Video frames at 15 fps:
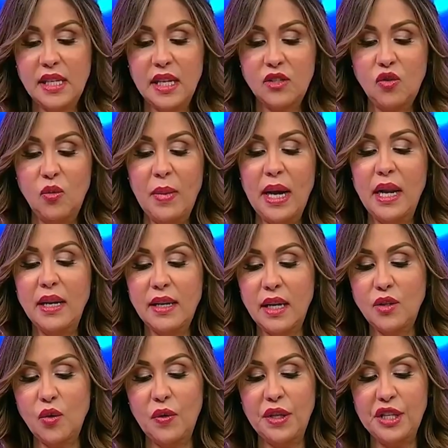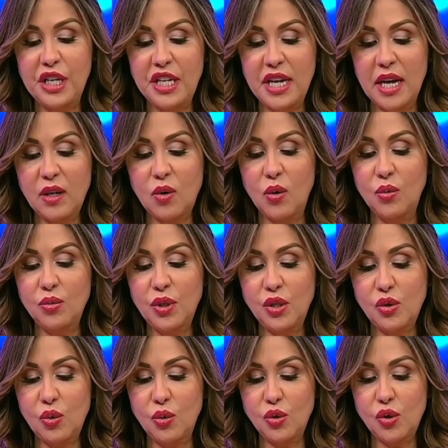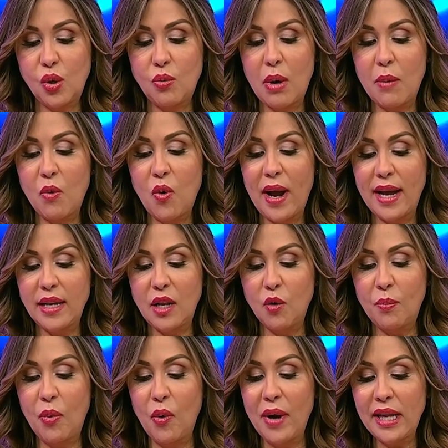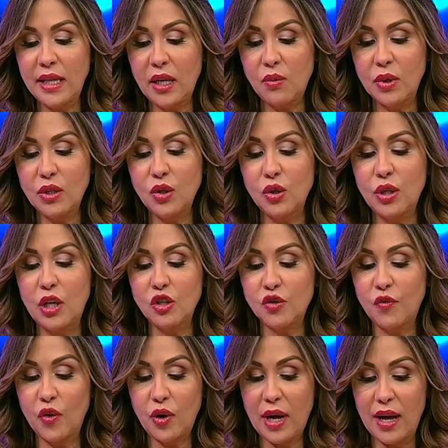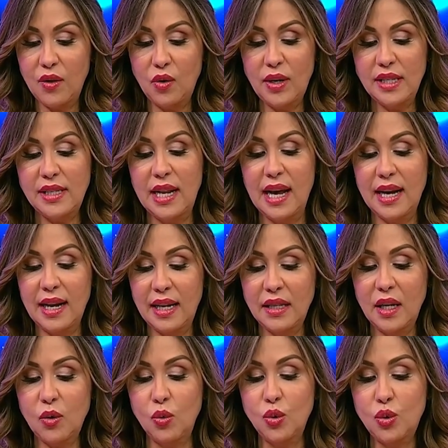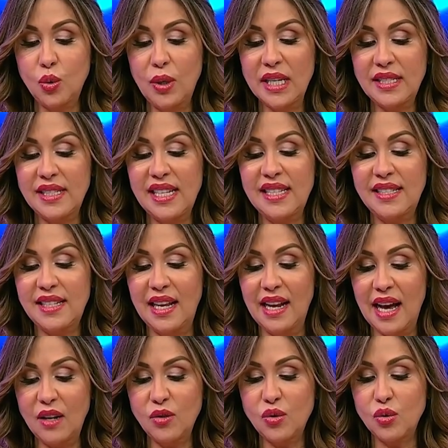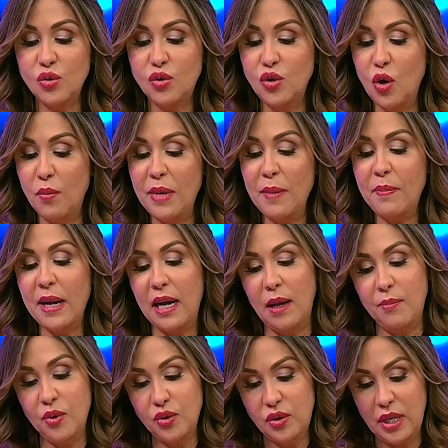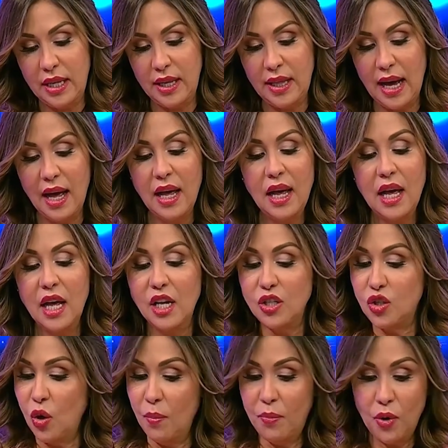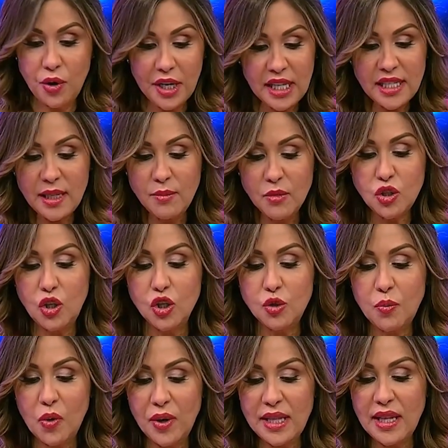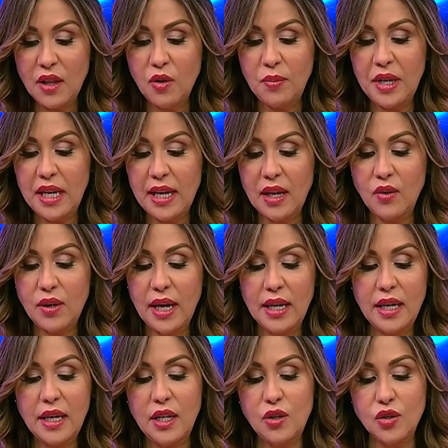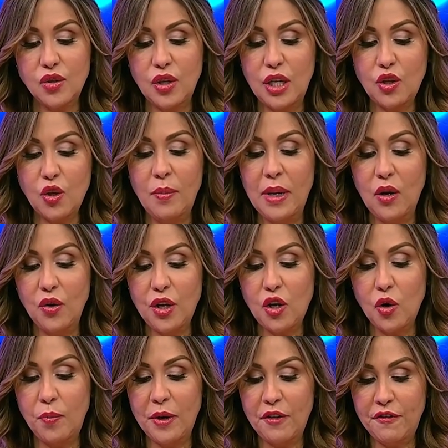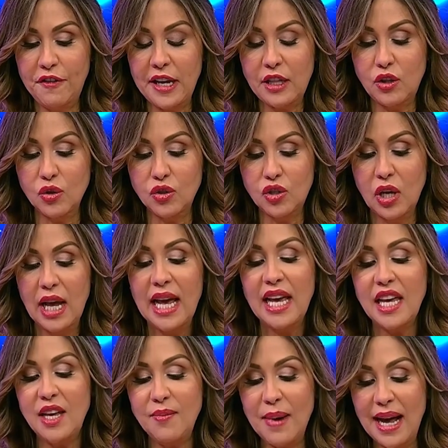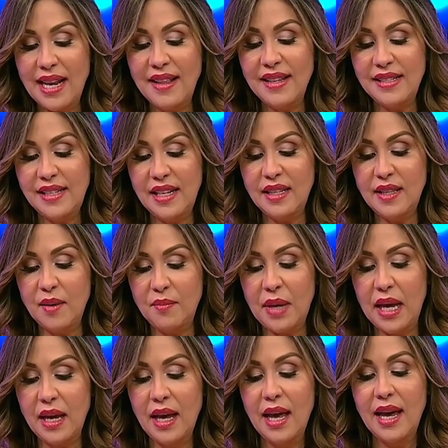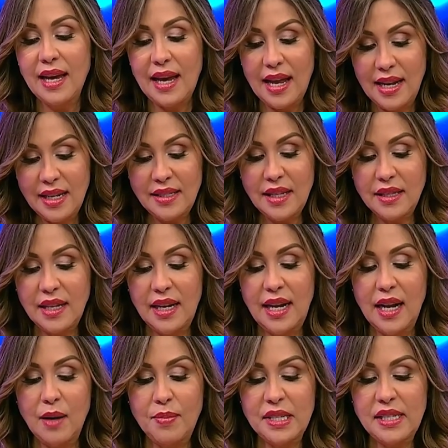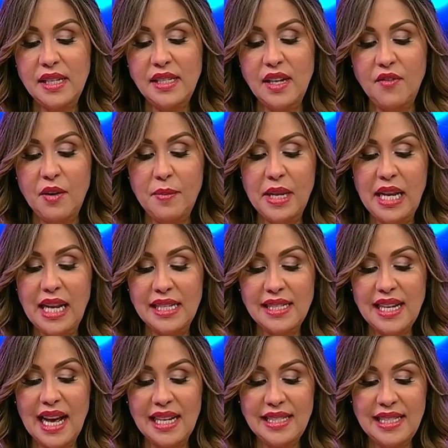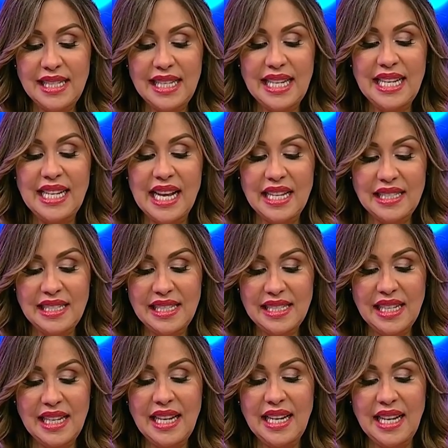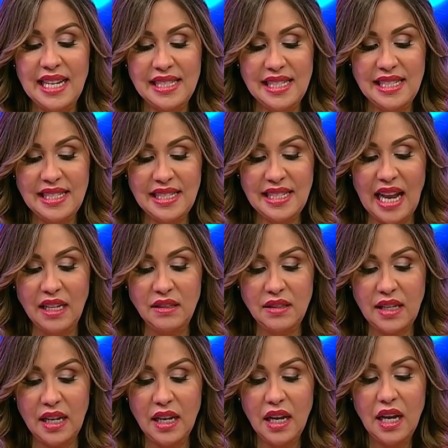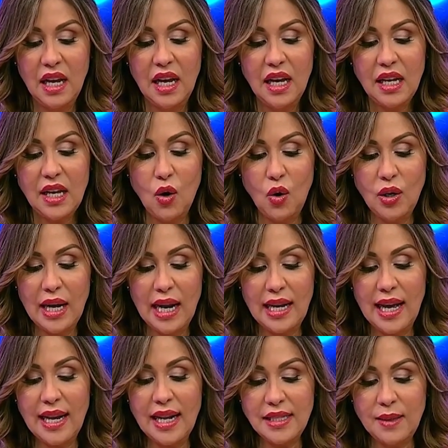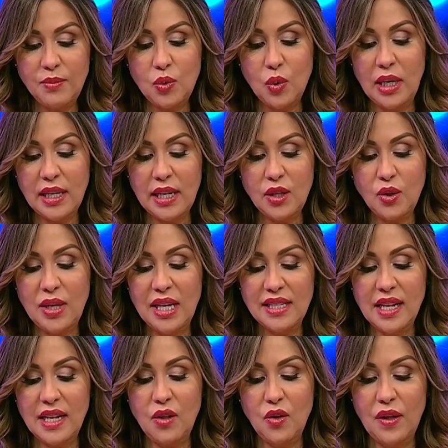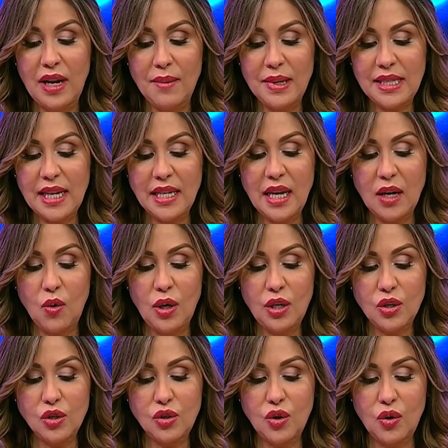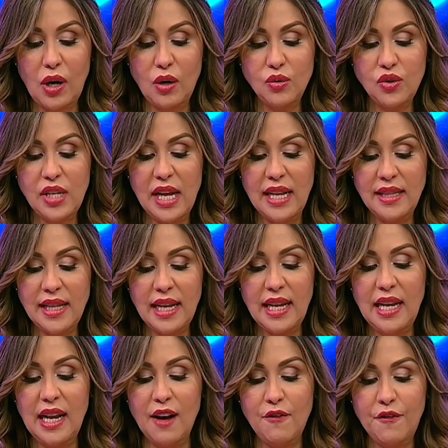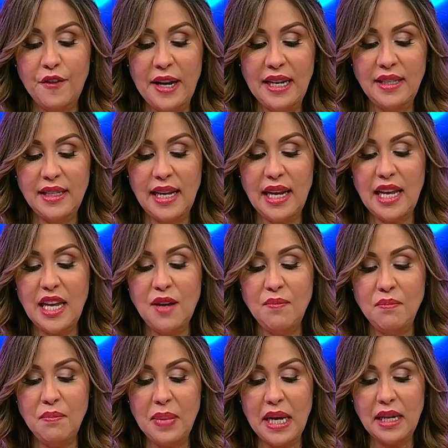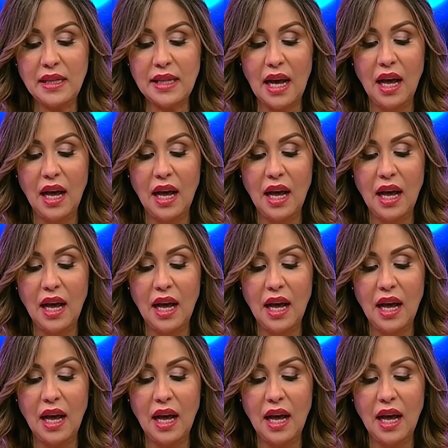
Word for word: asumen el reto de trillar con un discurso nuevo, un género poético en donde los forjadores de las grandes culturas cincelaron sus nombres para la posteridad. Son poquísimos los poetas dominicanos que han escrito sonetos melódicos perfectos. Y vale decir también que en esta tarea la presencia femenina es casi inexistente que Olga Lara aceptó el reto y ha salido de la batalla con el rostro reluciente y la frente invicta,